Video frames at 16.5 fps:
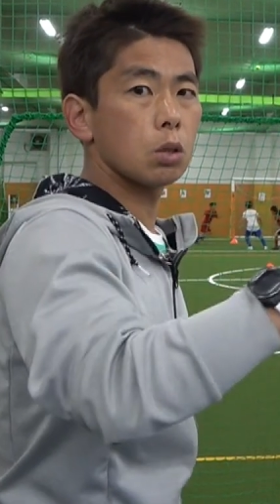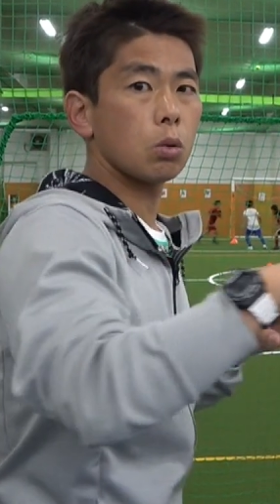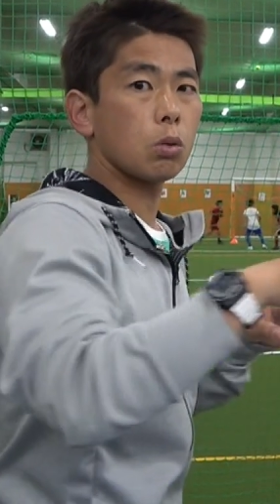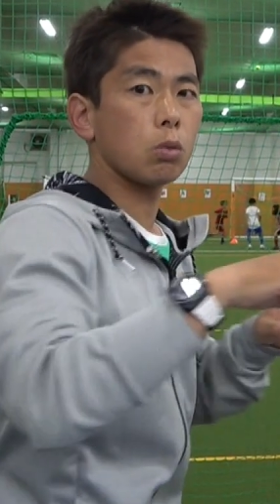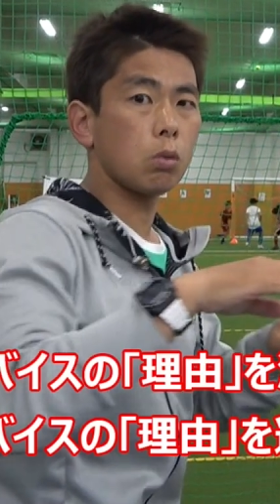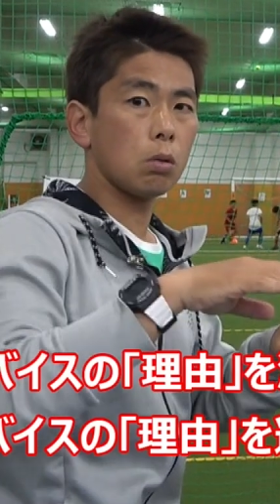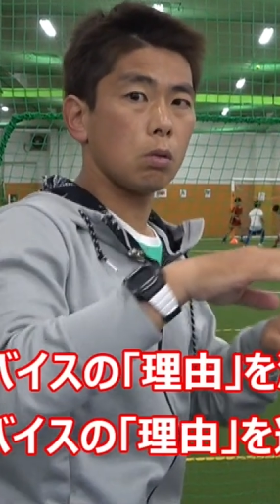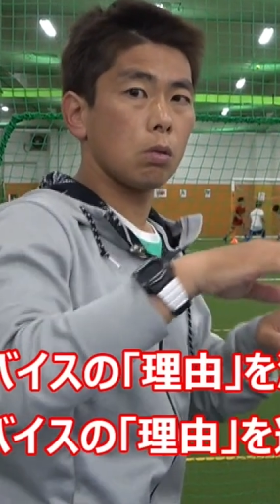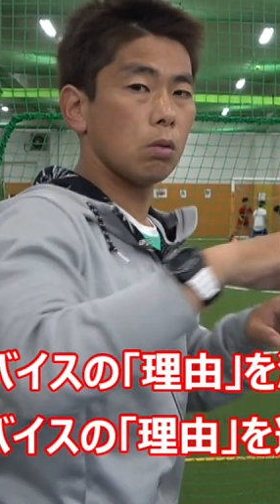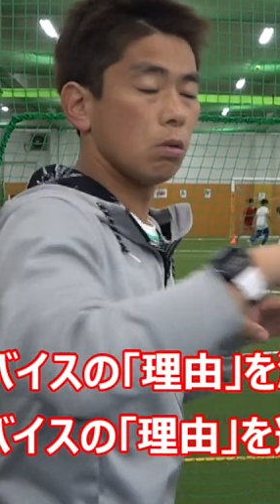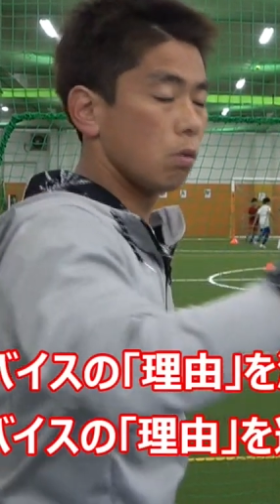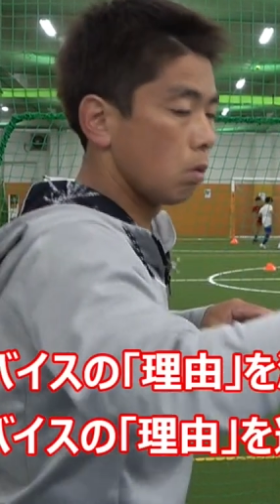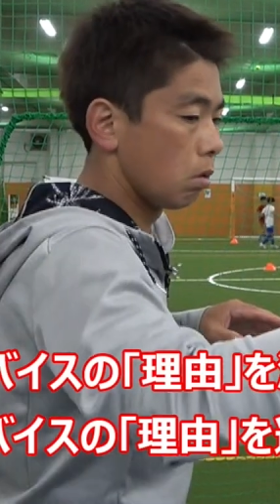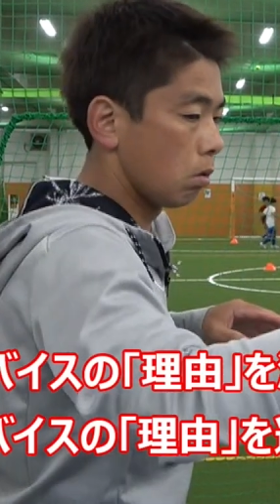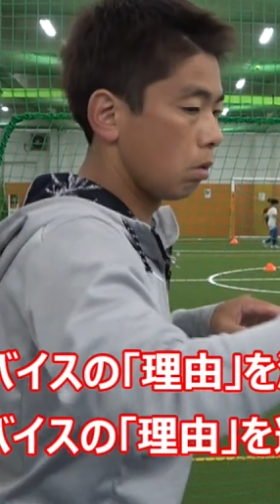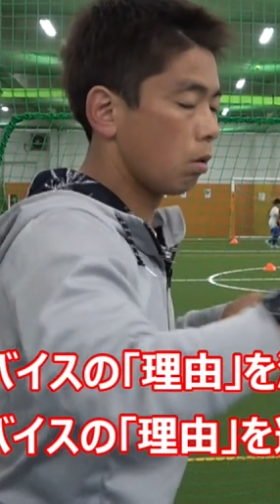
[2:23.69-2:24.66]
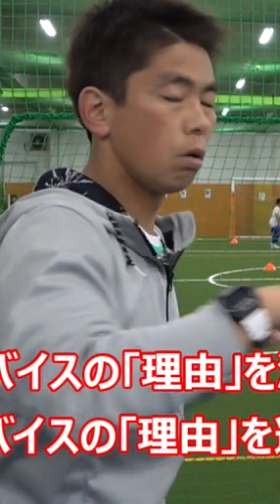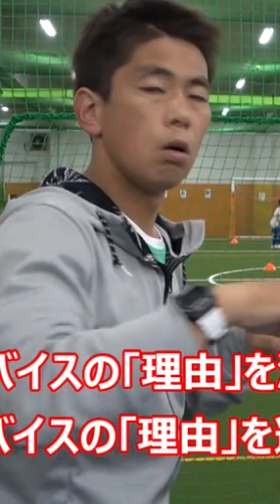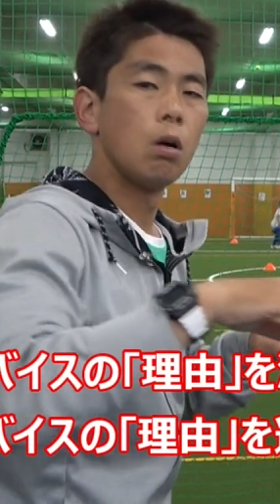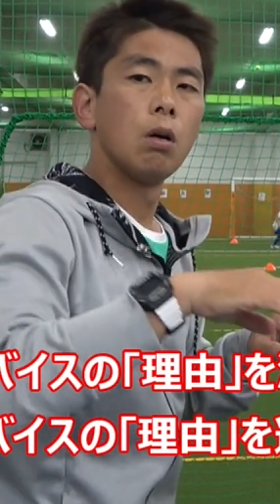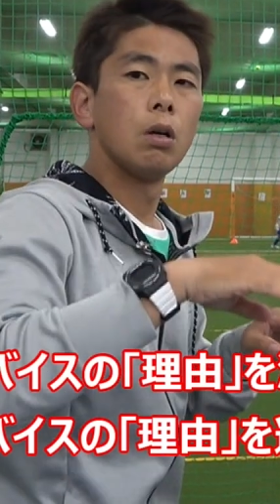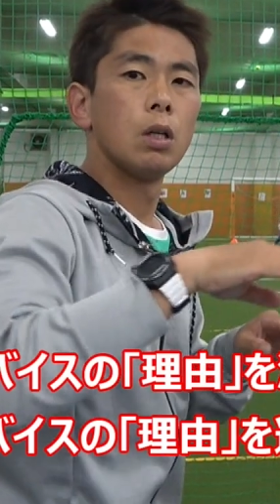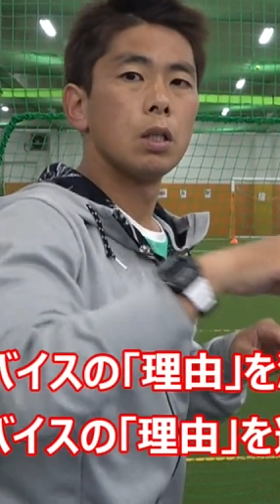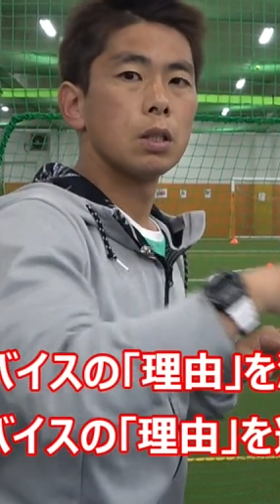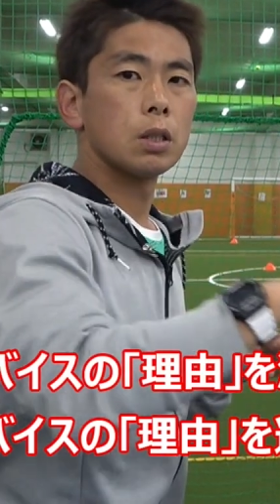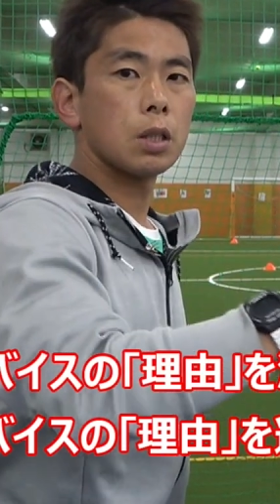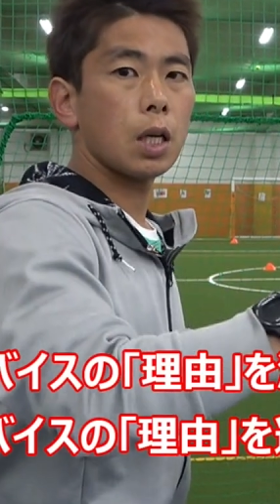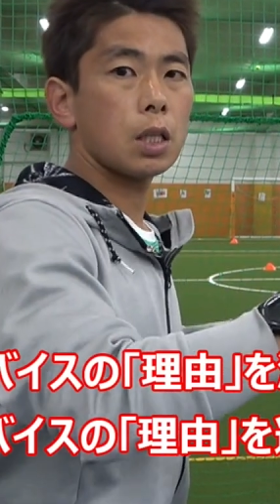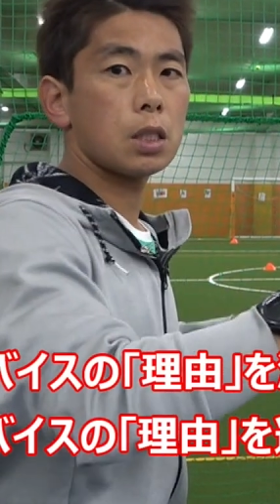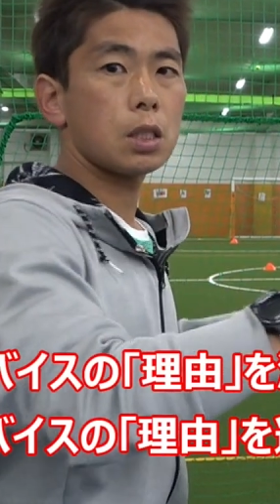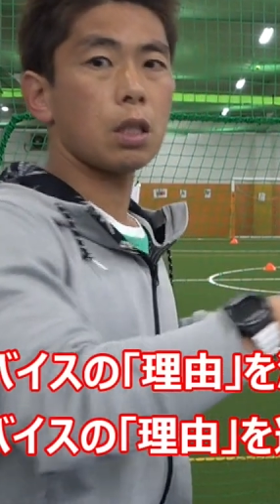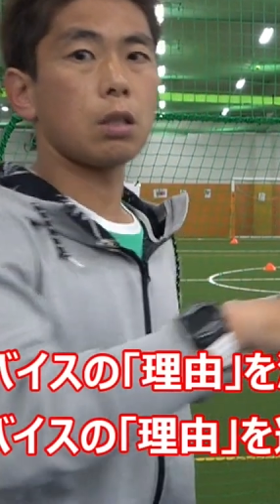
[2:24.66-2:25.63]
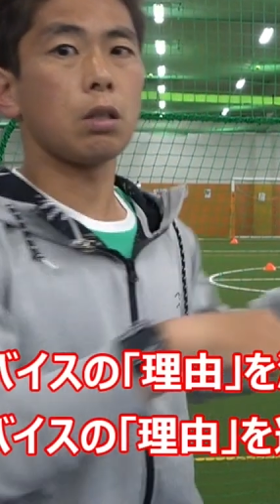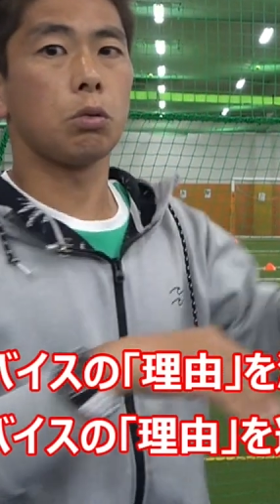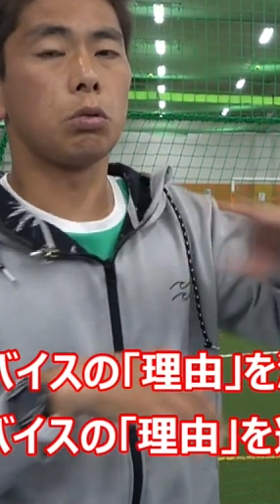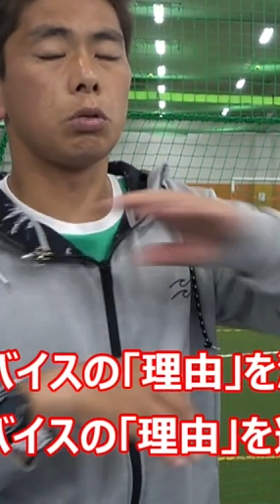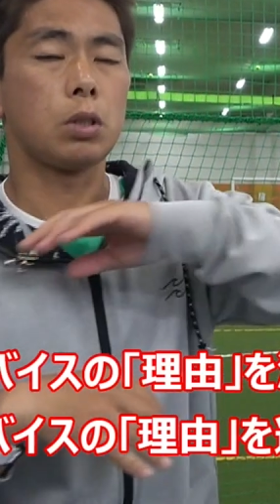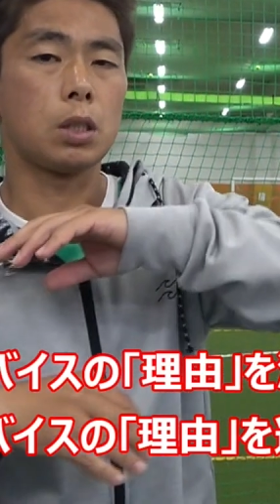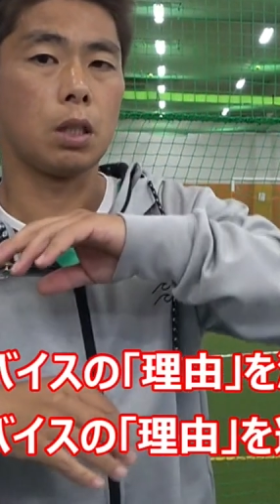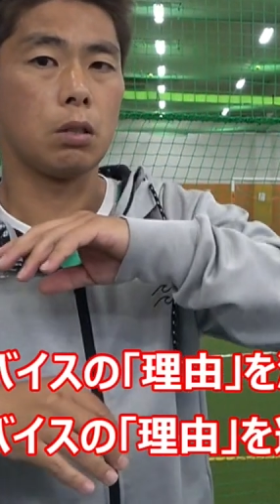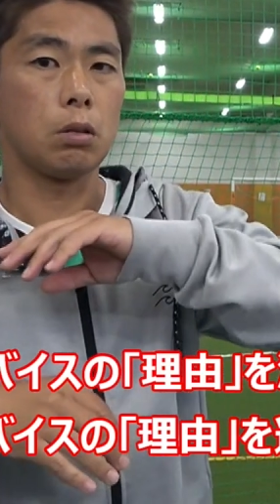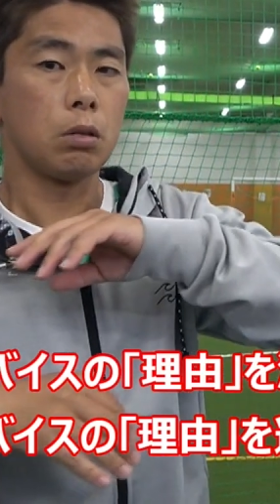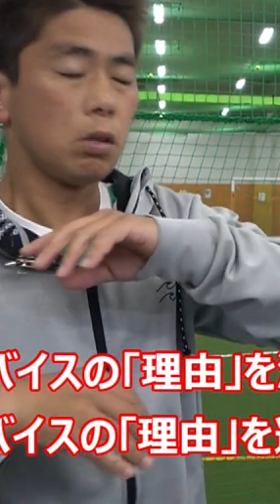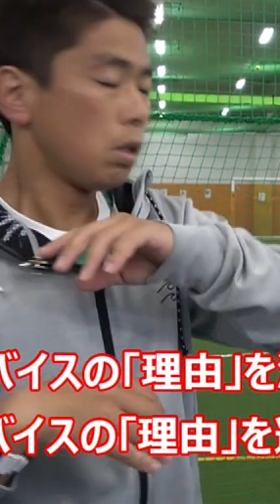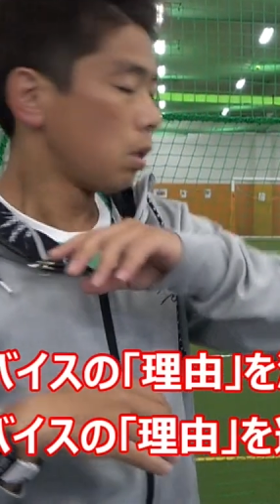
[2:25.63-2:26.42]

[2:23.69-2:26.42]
をこう出しちゃって振っちゃう